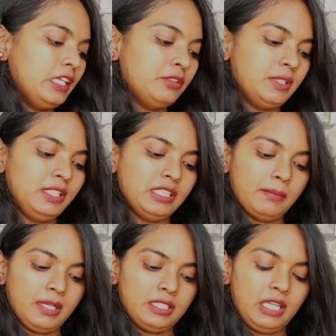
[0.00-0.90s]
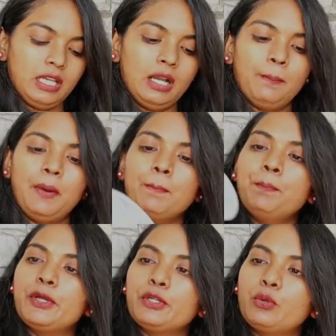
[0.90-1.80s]
இது வந்து இந்த மாதிரி
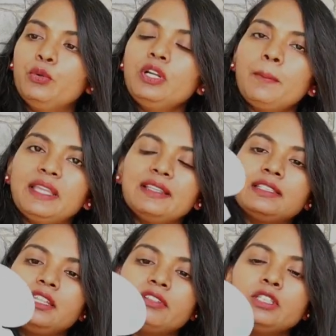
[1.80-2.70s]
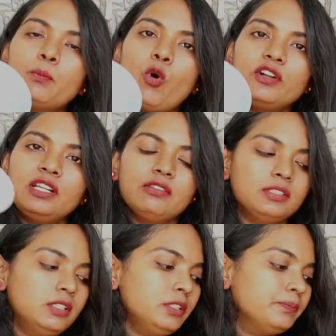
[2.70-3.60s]
பம்ப் இருக்கும் நம்ம இந்த இடத்துல வந்து பாட்டில
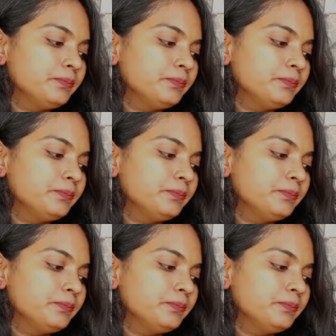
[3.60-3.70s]
வந்து